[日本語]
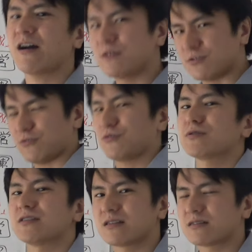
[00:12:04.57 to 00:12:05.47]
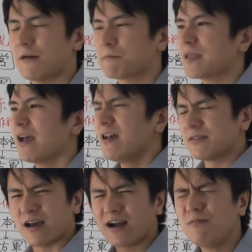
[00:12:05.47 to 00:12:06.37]
引くことになったで
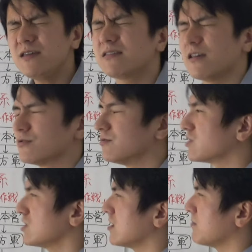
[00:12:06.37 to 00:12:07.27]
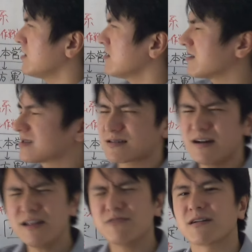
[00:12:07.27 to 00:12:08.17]
長引いていくうちにみんな
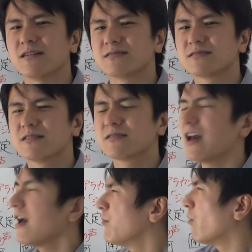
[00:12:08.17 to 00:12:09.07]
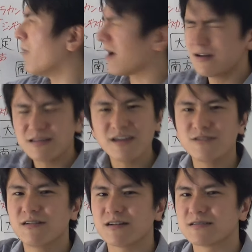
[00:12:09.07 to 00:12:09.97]
疲れるわけですでもう負けてい
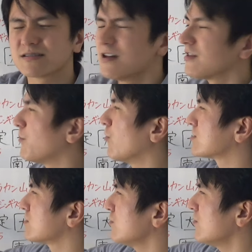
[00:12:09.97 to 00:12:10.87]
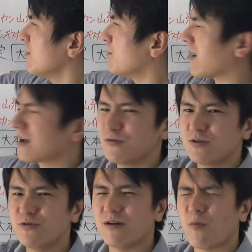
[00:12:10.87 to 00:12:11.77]
くわけですでもうその負けの
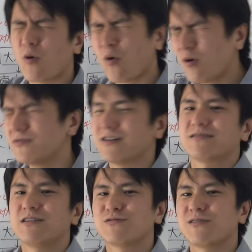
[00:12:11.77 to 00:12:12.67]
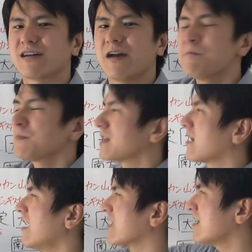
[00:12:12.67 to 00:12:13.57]
色がもう濃くなっていくわけだ
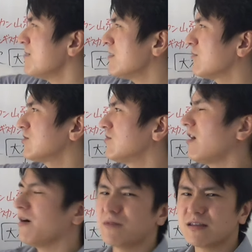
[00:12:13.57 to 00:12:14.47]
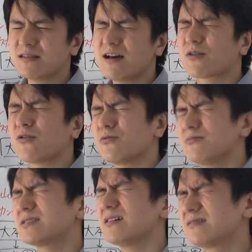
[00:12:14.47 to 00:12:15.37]
から現場の人はみんなこ
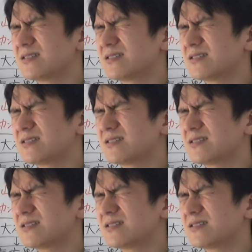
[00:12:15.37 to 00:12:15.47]
の作